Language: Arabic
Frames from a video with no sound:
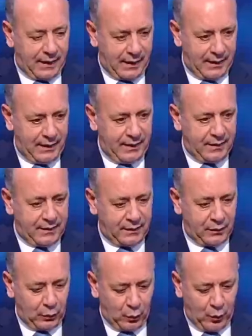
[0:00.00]

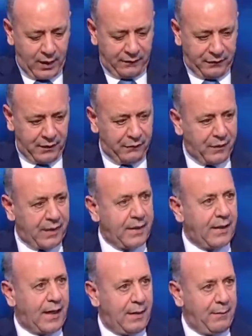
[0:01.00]
رئيس وفي
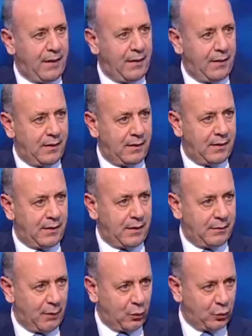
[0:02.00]
فريق عمل
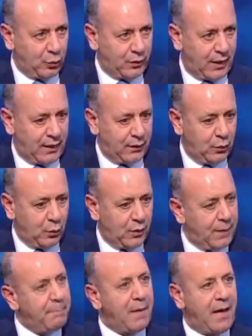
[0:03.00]
آه، موجود حده
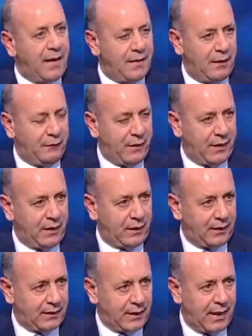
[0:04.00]
إما هذا
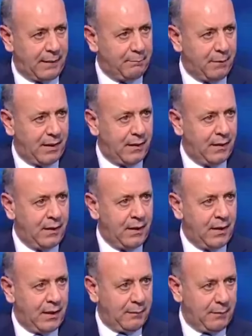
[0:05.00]
الفريق يتحمل
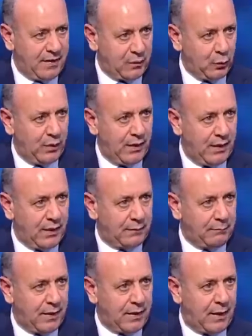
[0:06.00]
مسؤولية
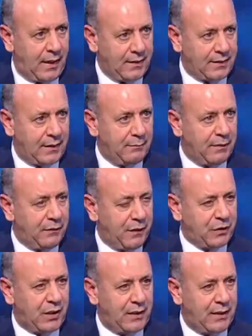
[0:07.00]
ما حصل من
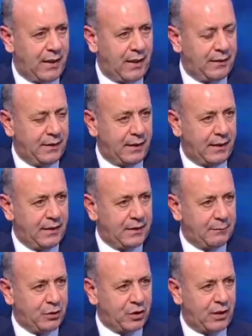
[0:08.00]
فشل لعهد
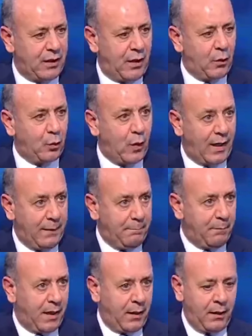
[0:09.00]
الرئيس ميشيل عون
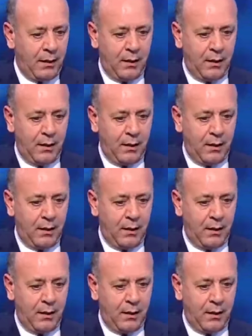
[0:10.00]
وإما